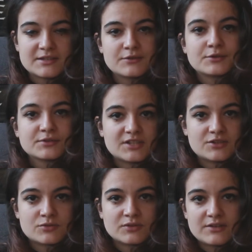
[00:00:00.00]
qui au cours de
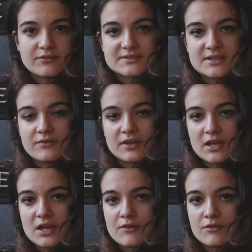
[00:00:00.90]
cette journée va
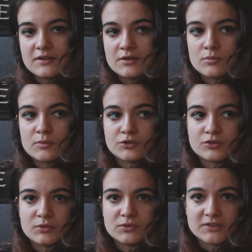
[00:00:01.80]
s'avérer avoir des
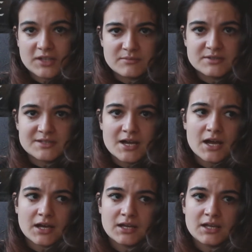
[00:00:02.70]
comportements très
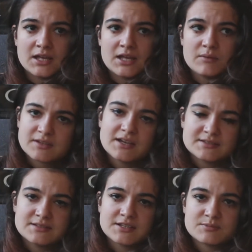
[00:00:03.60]
bizarres et
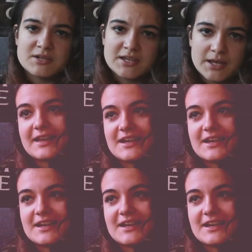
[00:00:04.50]
très inexpliqués,